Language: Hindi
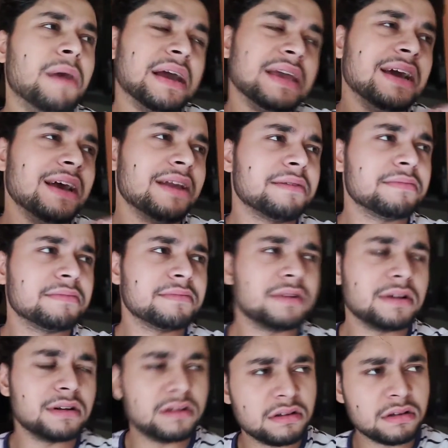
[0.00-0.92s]
भाई यार
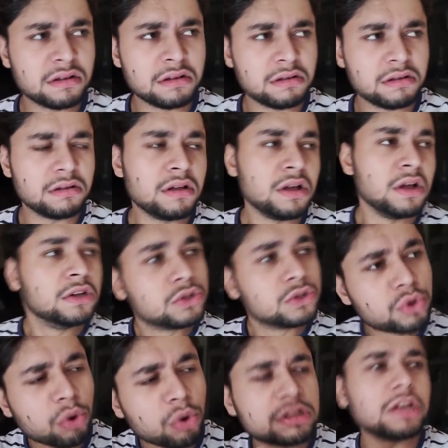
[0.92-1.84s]

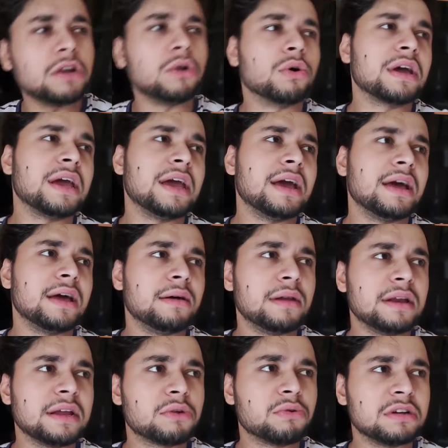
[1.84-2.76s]
दो दिन हो गए
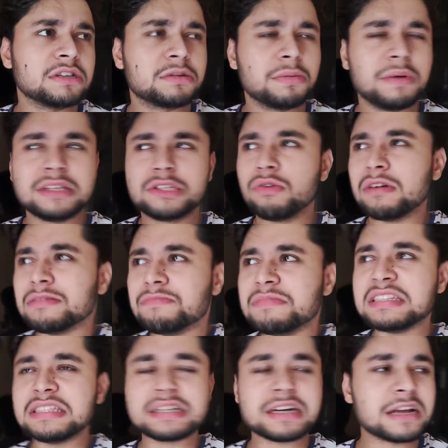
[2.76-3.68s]
हैं रिक्वेस्ट भेजे
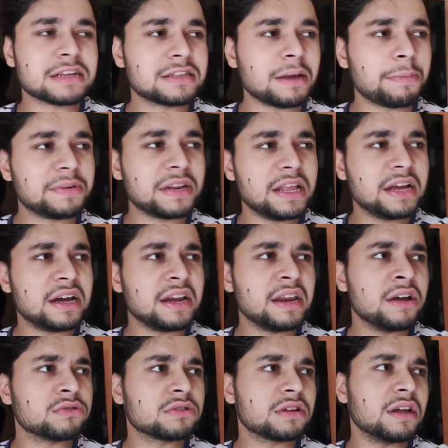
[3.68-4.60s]
अभी तक एक्सेप्ट नहीं
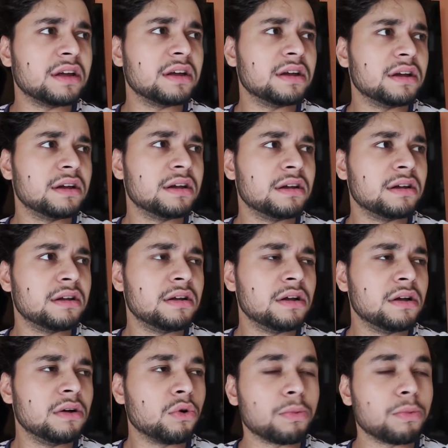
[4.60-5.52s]
करी है उसने
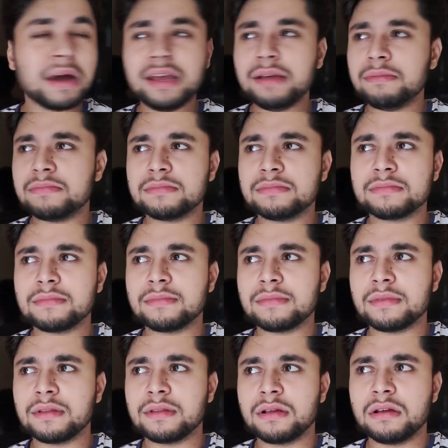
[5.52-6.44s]
और भाई
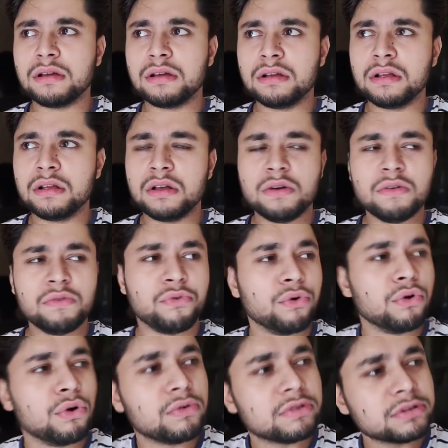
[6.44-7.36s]

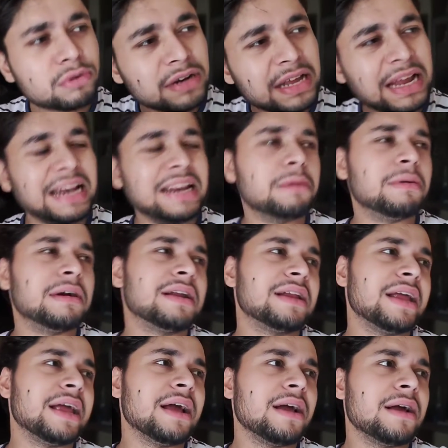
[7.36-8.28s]
फॉलोवर्स तो डेली
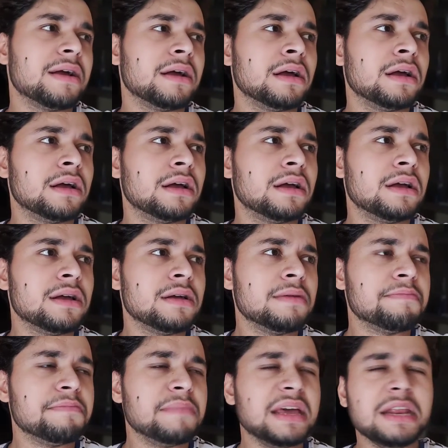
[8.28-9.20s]
बढ़ रहे
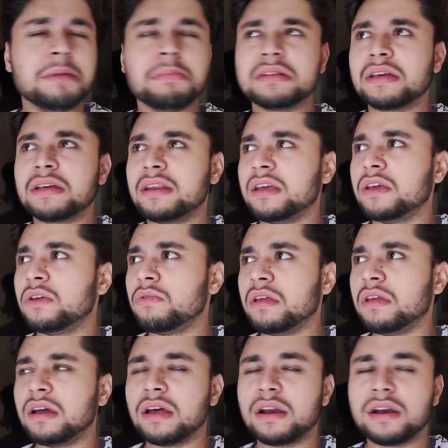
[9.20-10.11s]
हैं मेरी पता नहीं
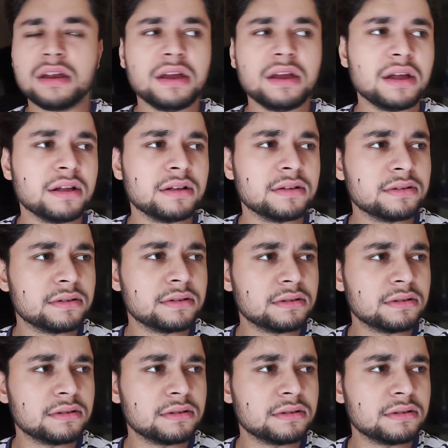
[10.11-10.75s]
क्यों नहीं कर रही है